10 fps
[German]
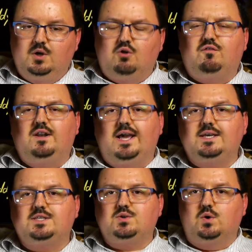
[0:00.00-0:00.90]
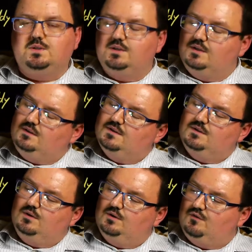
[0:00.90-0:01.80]
Vielleicht sollte ich
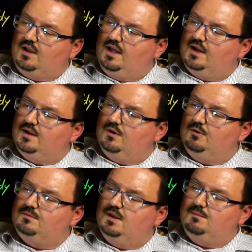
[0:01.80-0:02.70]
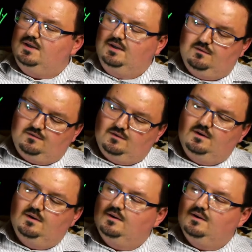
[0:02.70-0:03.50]
diesen Gott fragen, ob der mir hilft.